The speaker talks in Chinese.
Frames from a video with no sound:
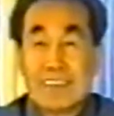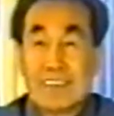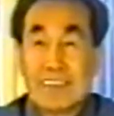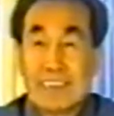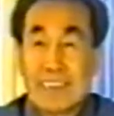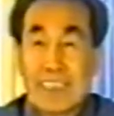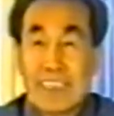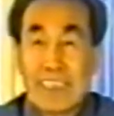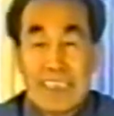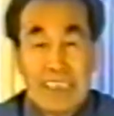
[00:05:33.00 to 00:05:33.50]

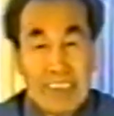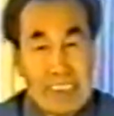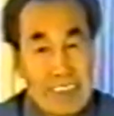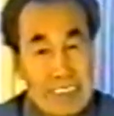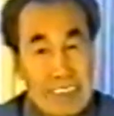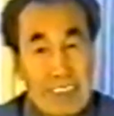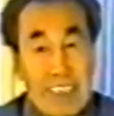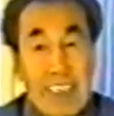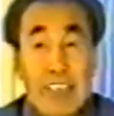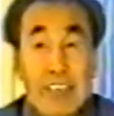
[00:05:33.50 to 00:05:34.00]
你可以
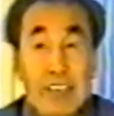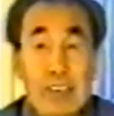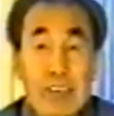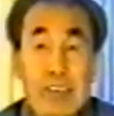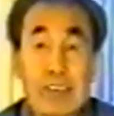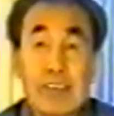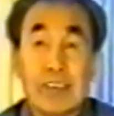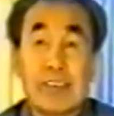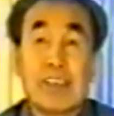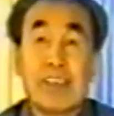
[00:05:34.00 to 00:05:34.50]
随意
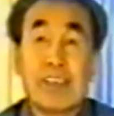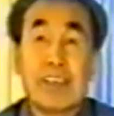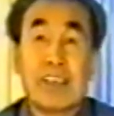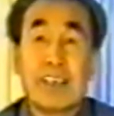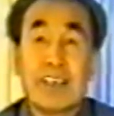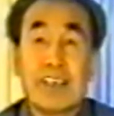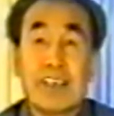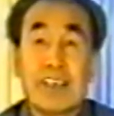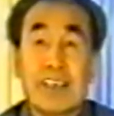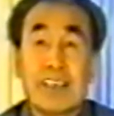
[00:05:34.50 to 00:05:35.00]
运动，
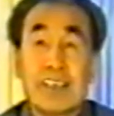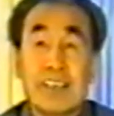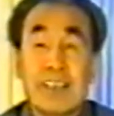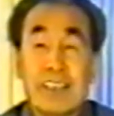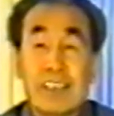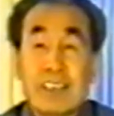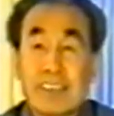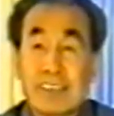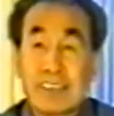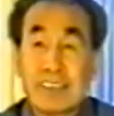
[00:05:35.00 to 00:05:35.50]

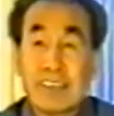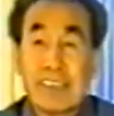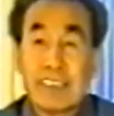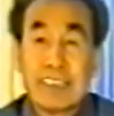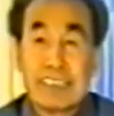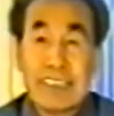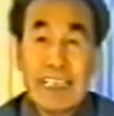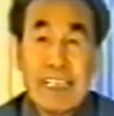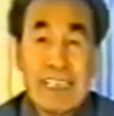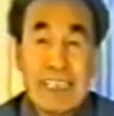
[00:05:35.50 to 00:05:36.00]
所以
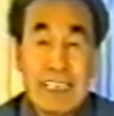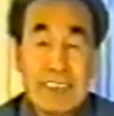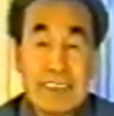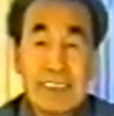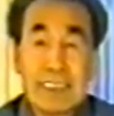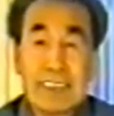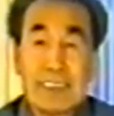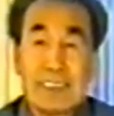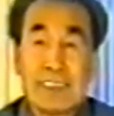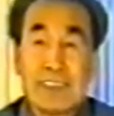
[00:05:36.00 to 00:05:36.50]
这样就
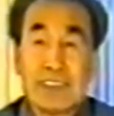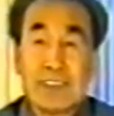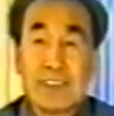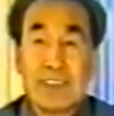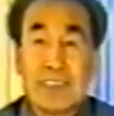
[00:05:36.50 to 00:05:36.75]
是呢，